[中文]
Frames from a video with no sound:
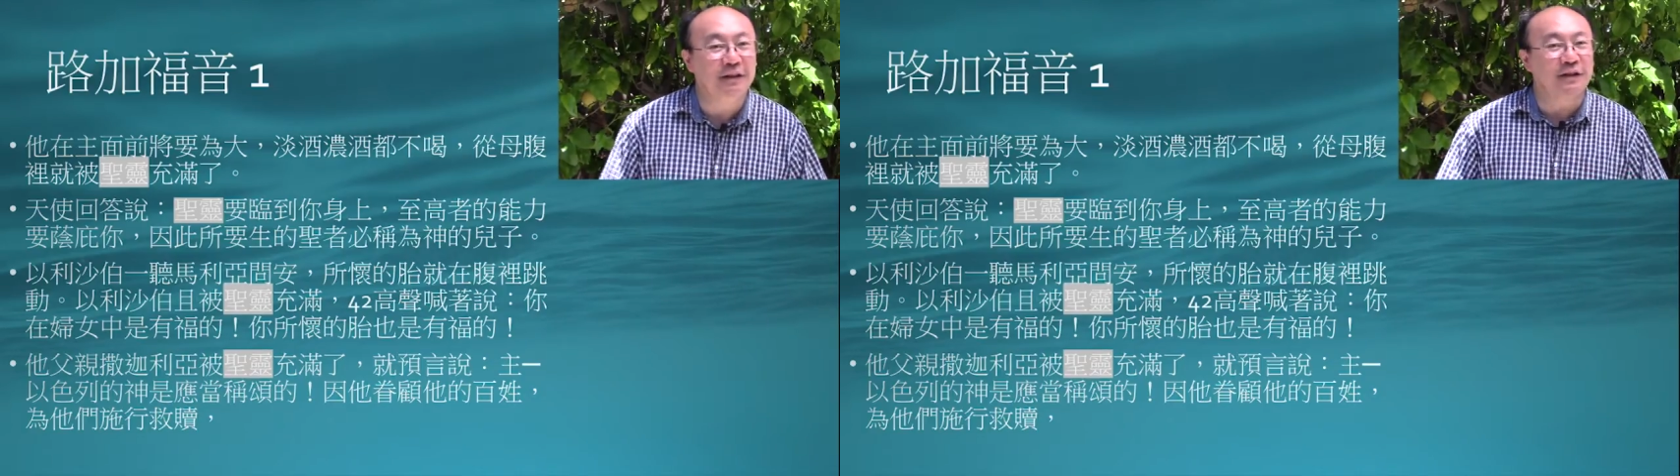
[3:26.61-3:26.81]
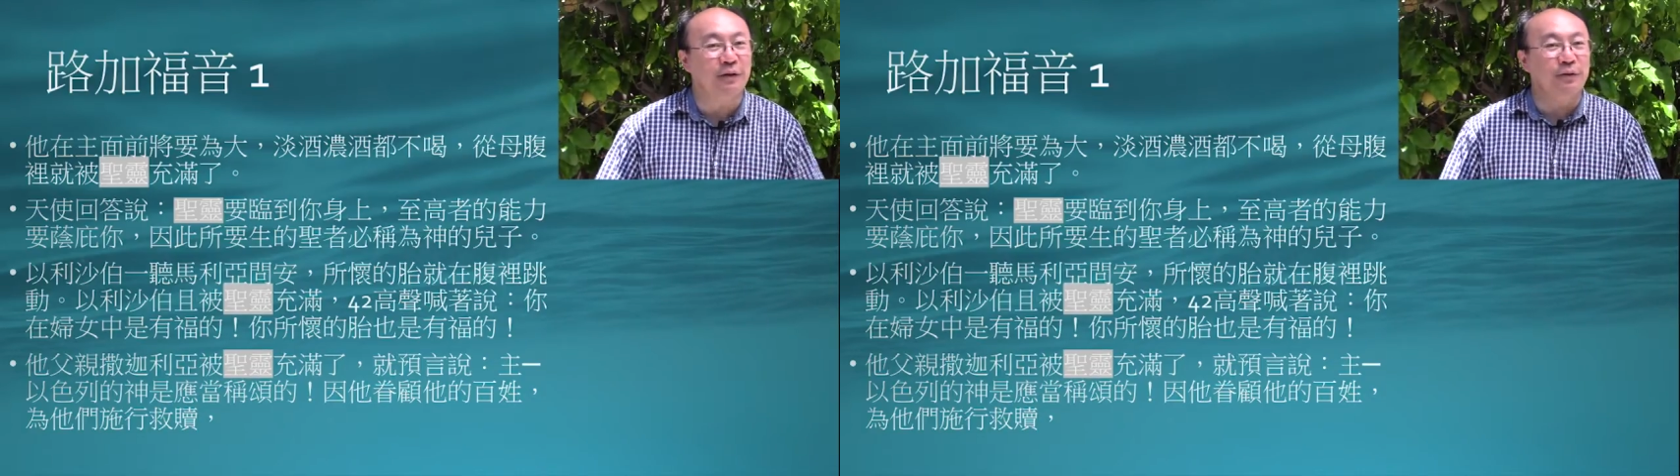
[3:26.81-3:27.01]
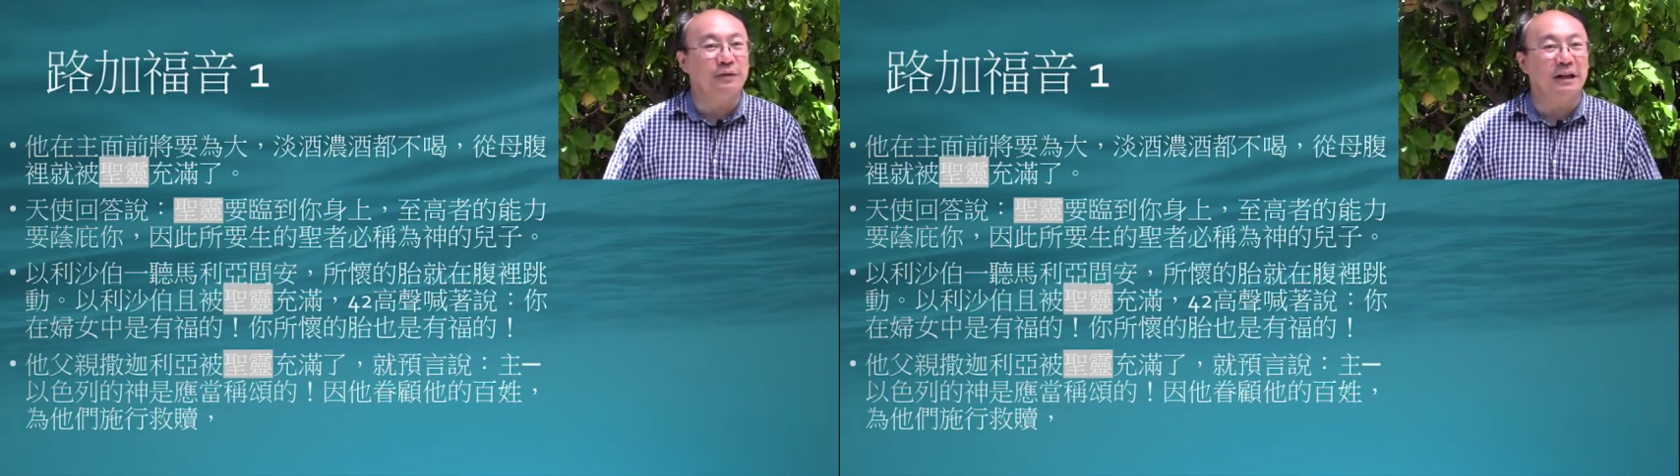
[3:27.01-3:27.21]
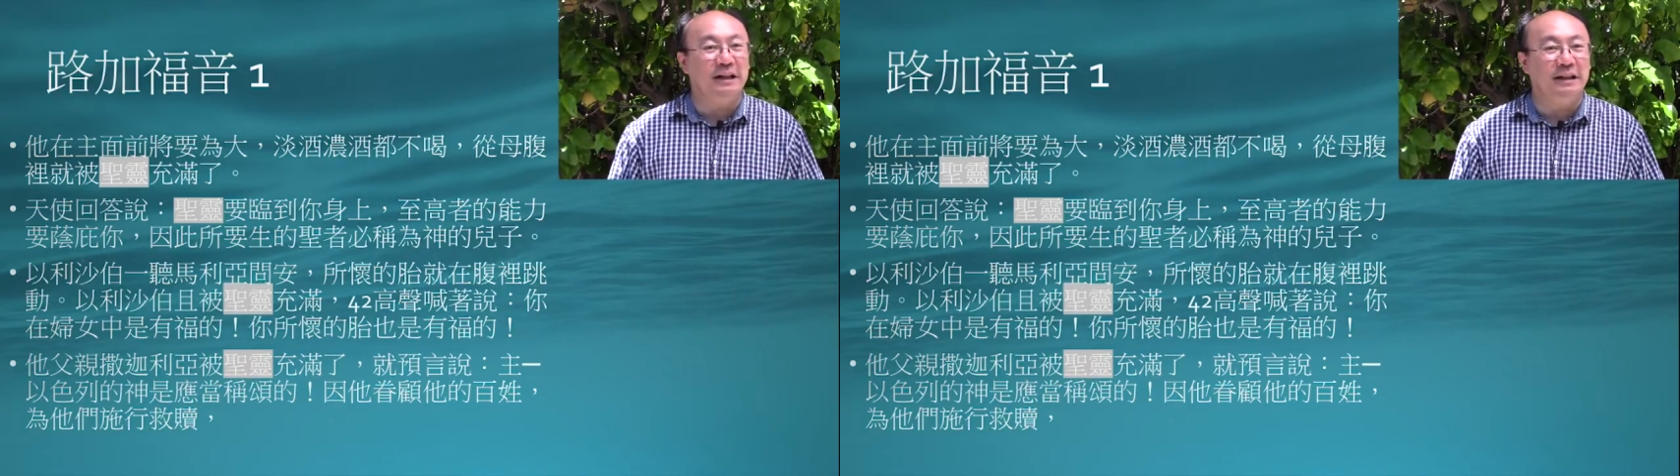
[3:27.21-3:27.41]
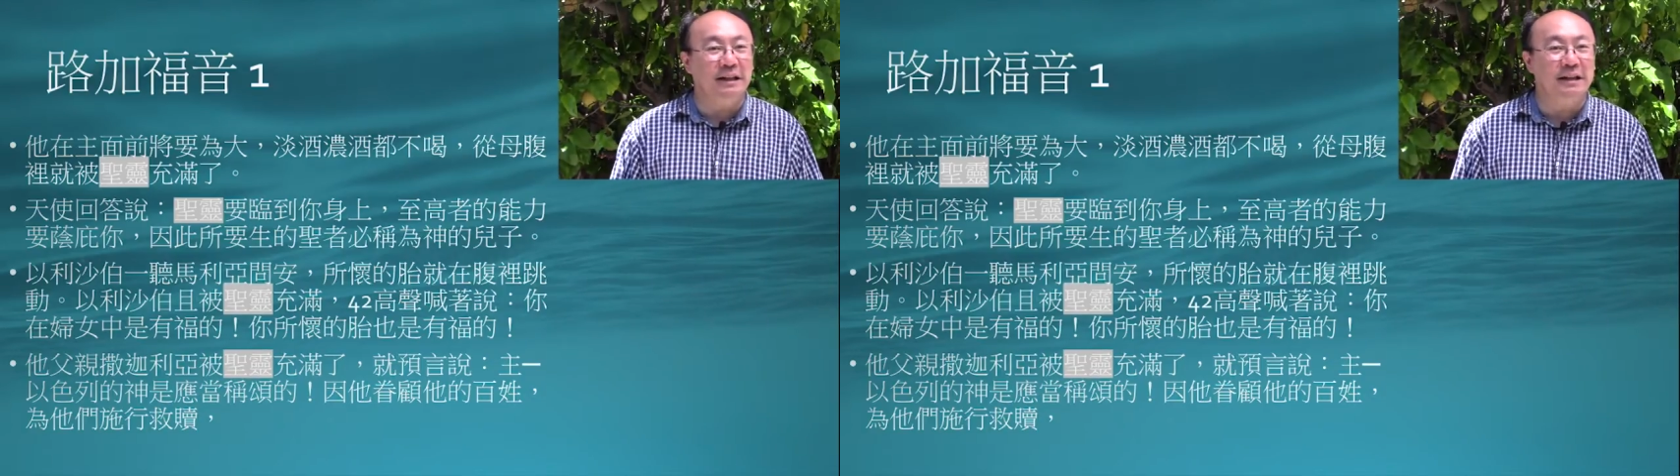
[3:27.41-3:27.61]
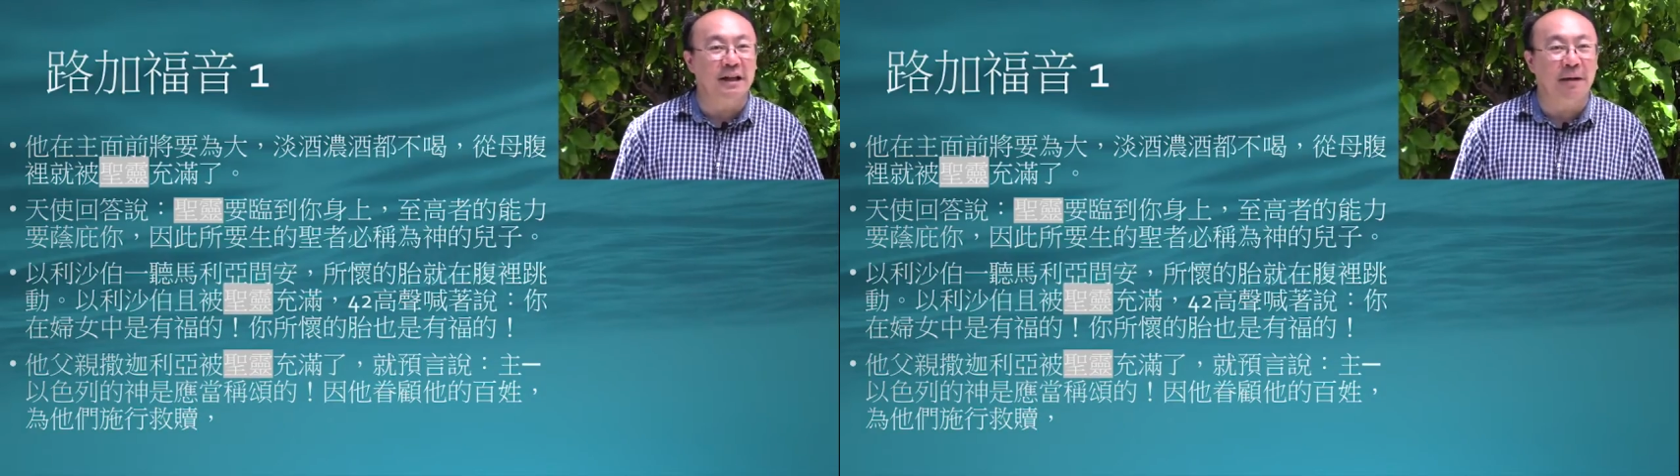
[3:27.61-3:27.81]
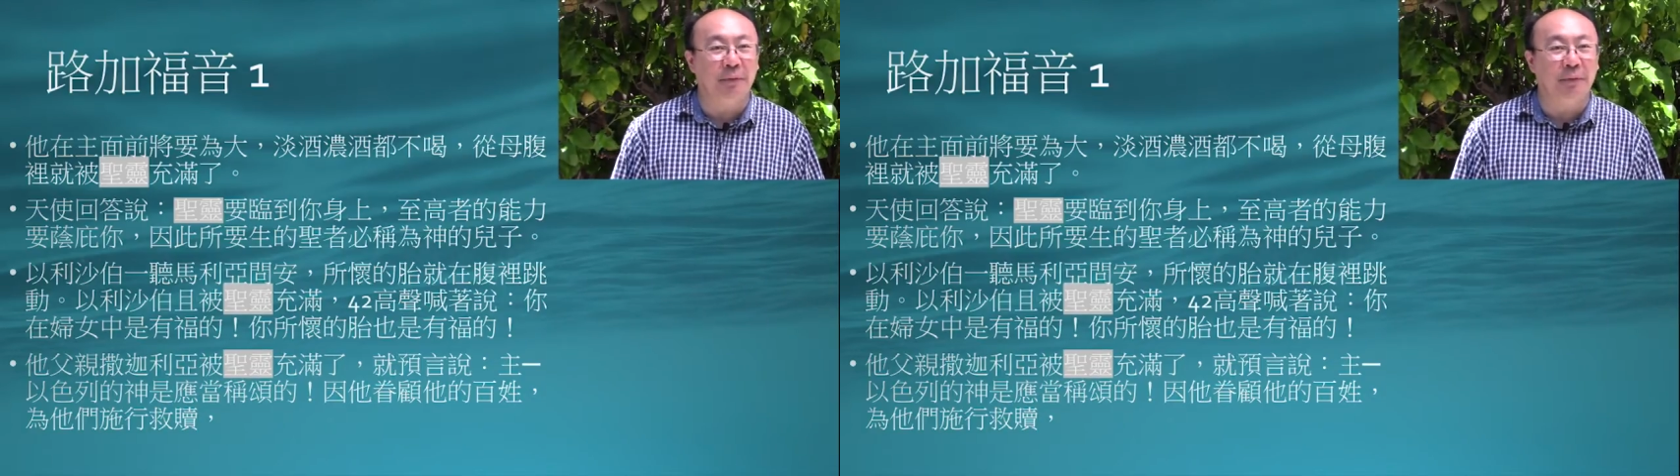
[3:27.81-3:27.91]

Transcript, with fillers: 就在伊丽莎